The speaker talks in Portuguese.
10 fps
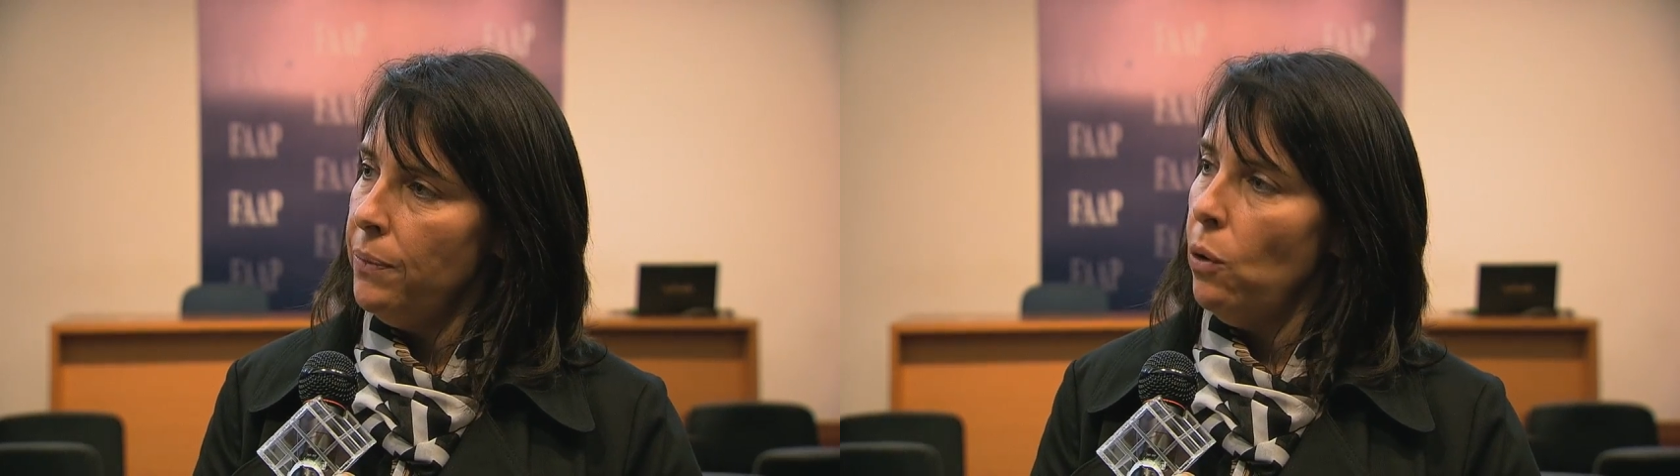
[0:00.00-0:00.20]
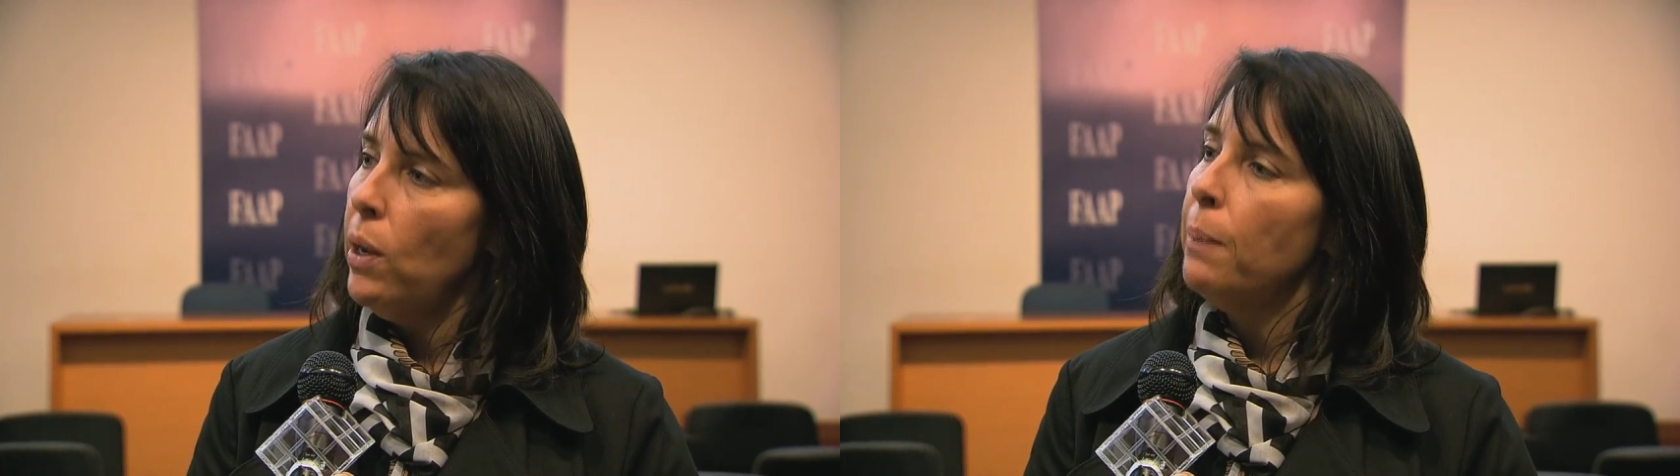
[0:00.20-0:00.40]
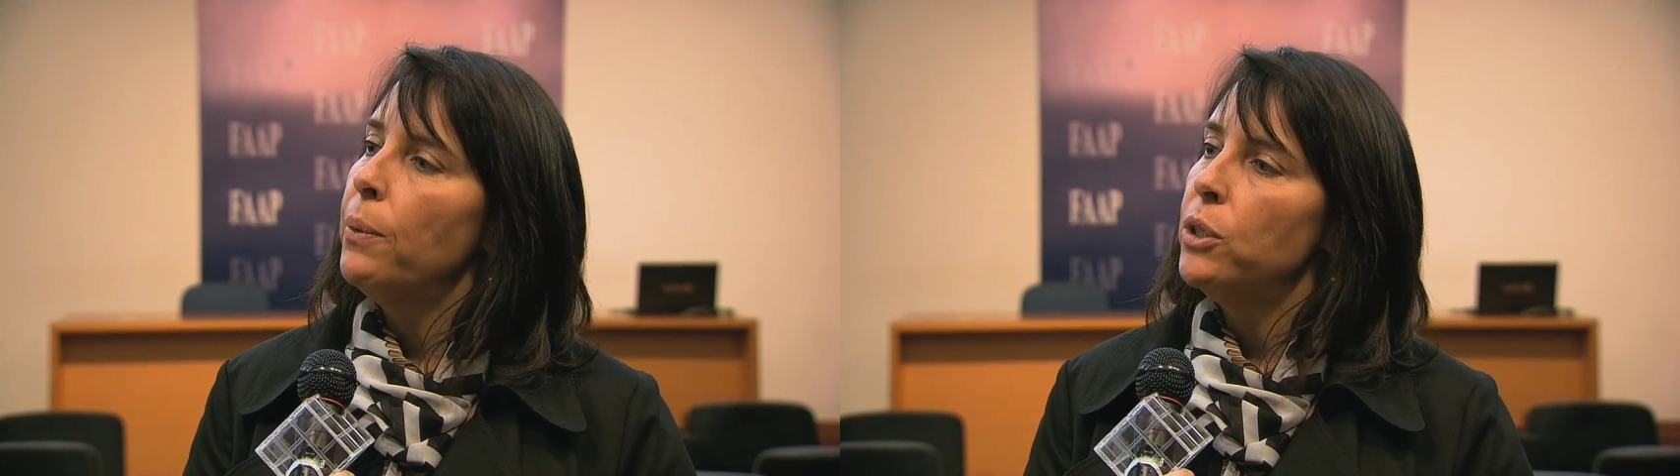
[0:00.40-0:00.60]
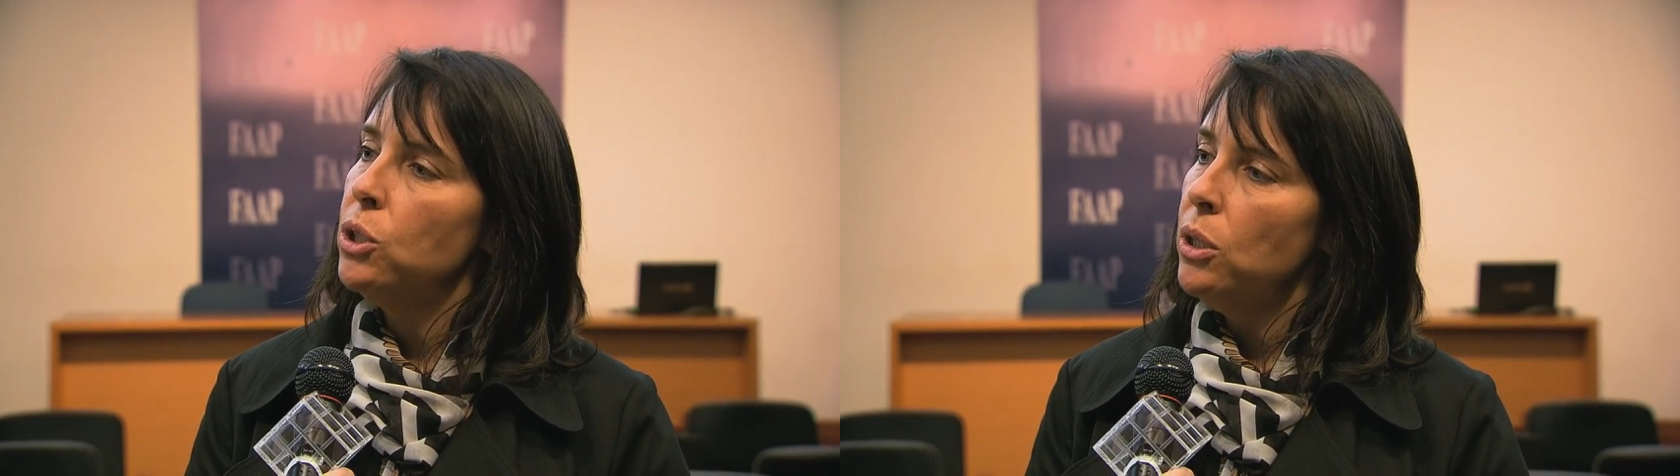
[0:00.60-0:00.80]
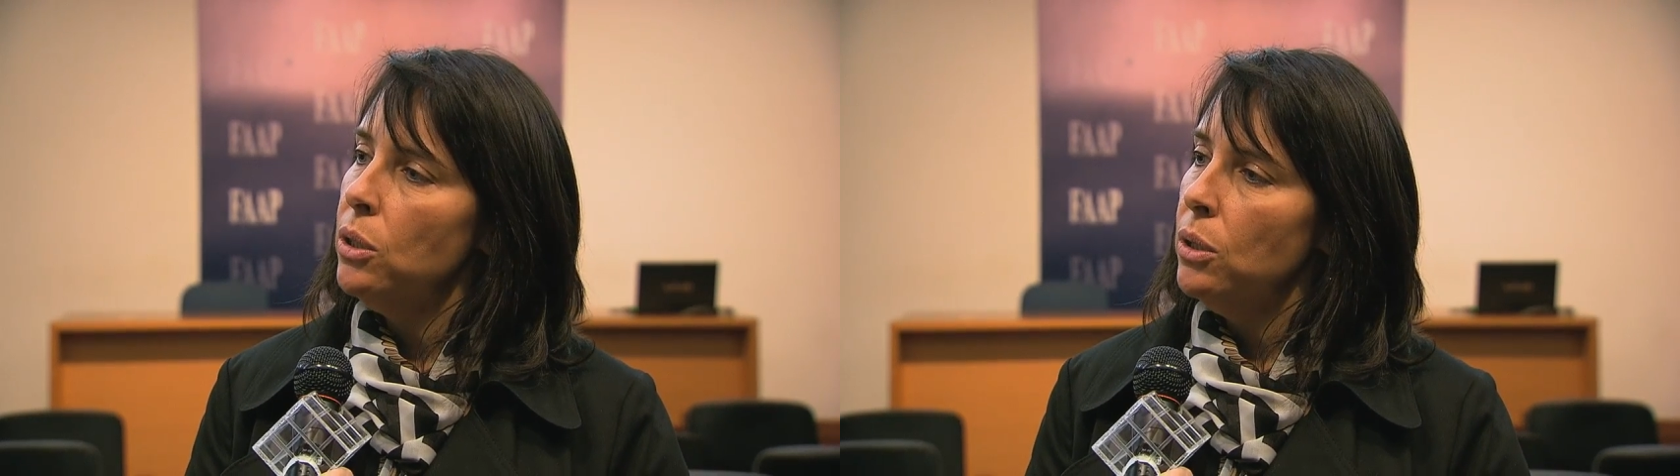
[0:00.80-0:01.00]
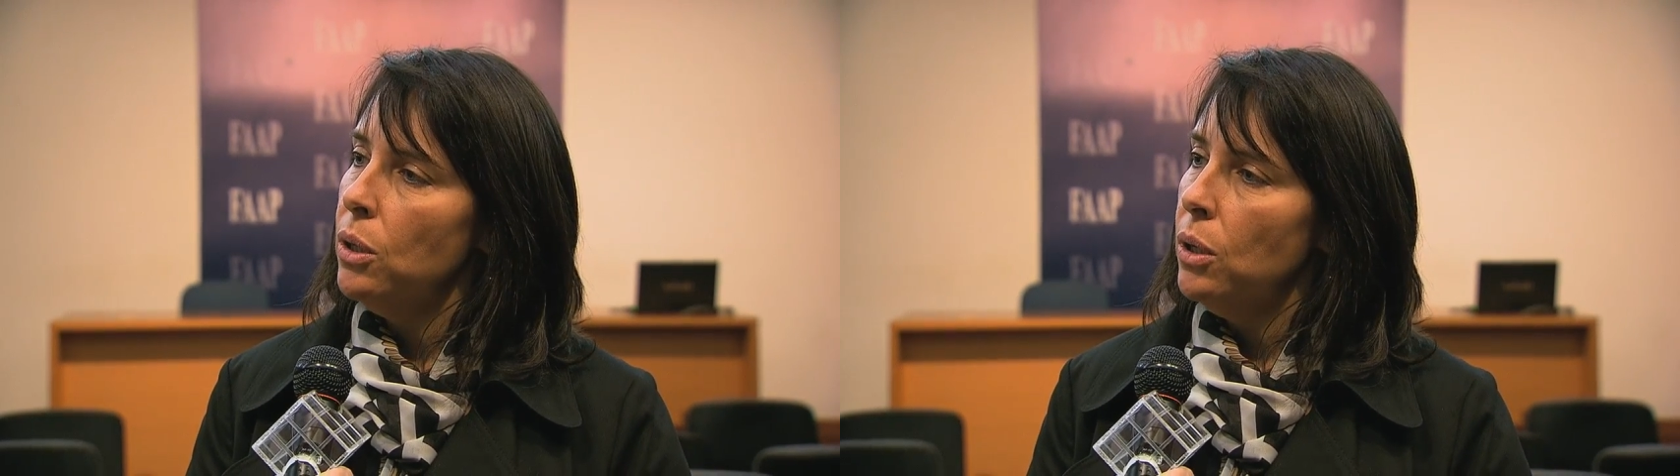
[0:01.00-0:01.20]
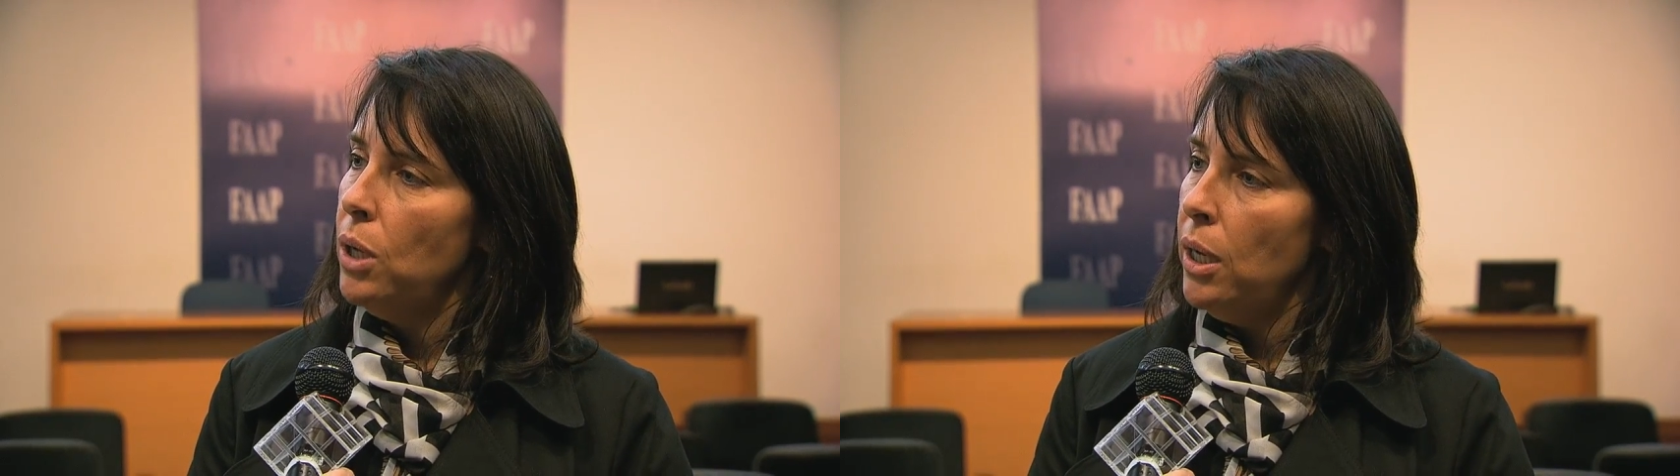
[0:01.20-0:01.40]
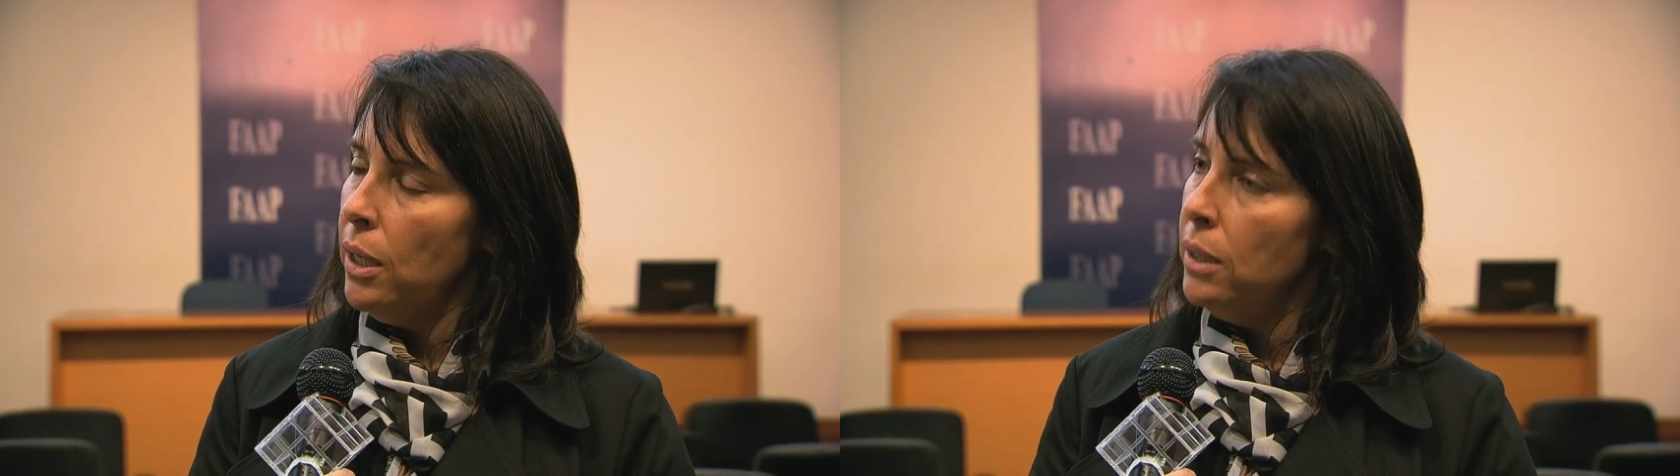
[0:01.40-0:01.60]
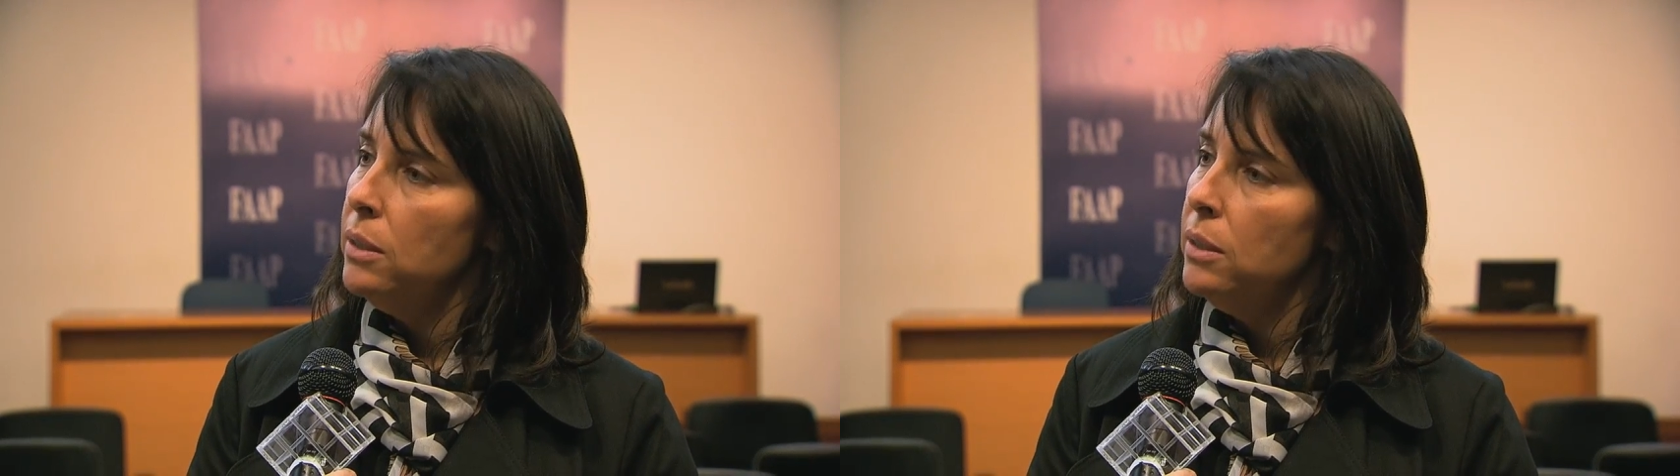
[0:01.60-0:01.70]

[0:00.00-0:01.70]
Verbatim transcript: ou ela pode é,